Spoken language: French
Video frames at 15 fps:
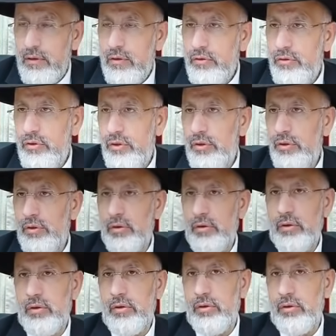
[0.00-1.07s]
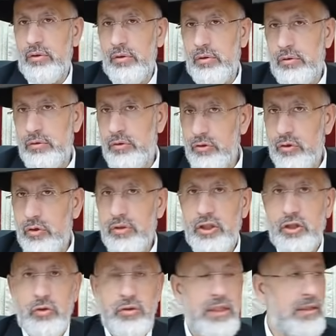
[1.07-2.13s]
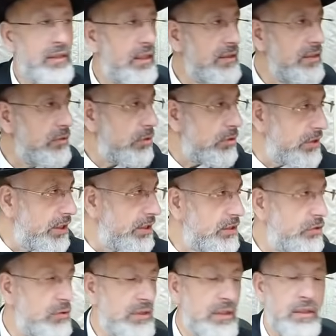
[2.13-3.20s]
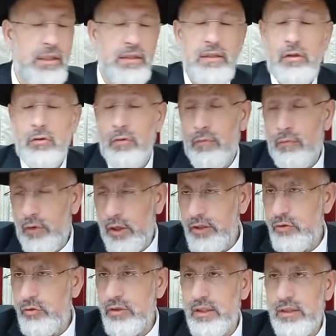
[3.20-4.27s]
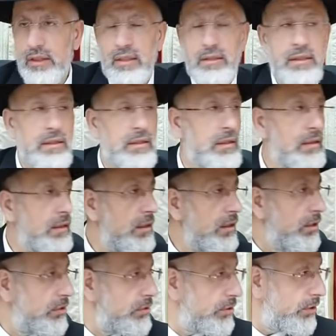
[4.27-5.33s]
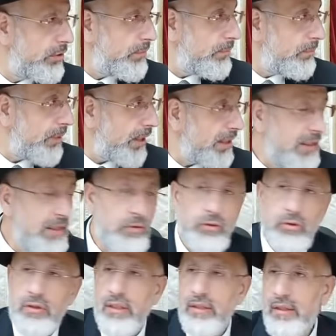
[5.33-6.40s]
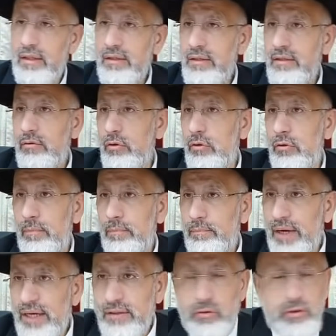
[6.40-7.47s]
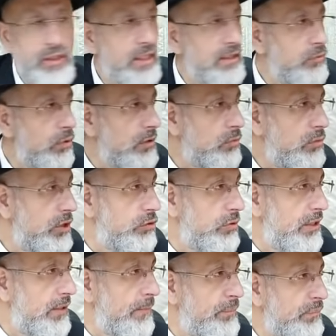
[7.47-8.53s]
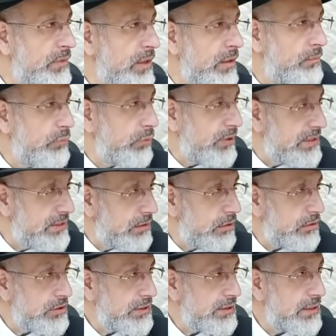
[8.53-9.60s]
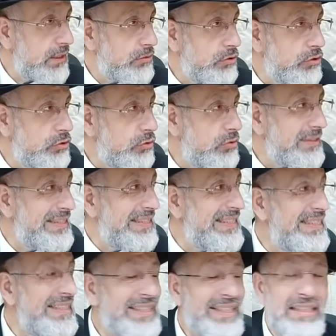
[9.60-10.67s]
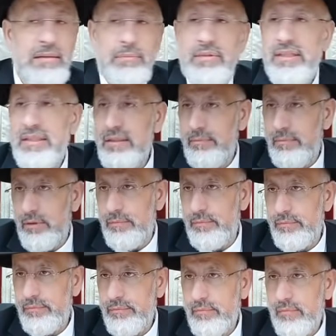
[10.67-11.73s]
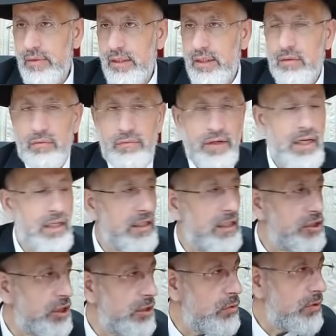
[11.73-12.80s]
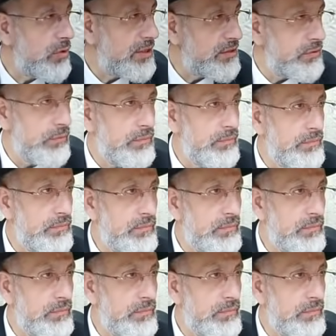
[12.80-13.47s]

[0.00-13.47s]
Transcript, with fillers: de, d'entendre des choses interdites, de dire des choses interdites, de voir des choses interdites, de parler de choses interdites, de ne pas étudier la Torah toute la journée Pour les anges, c'est quelque chose d'inadmissible. Et on verra qu'à chaque occasion,